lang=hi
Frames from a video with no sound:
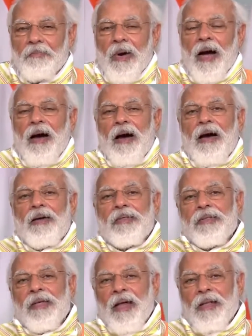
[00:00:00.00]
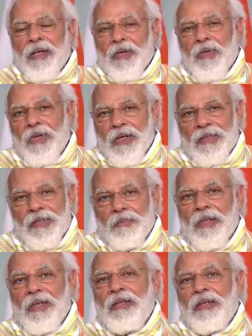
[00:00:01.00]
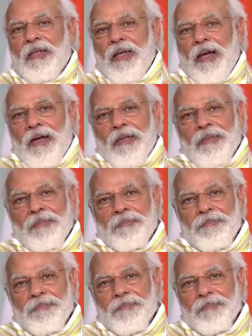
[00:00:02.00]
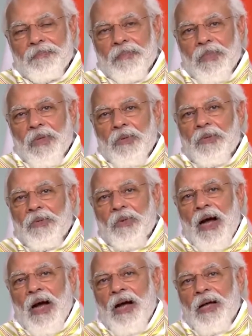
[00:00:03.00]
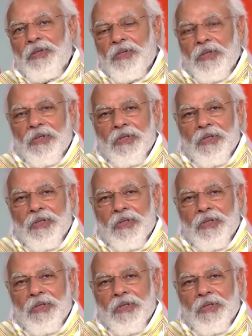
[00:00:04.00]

महान साधकों ने समृद्ध किया उसको आज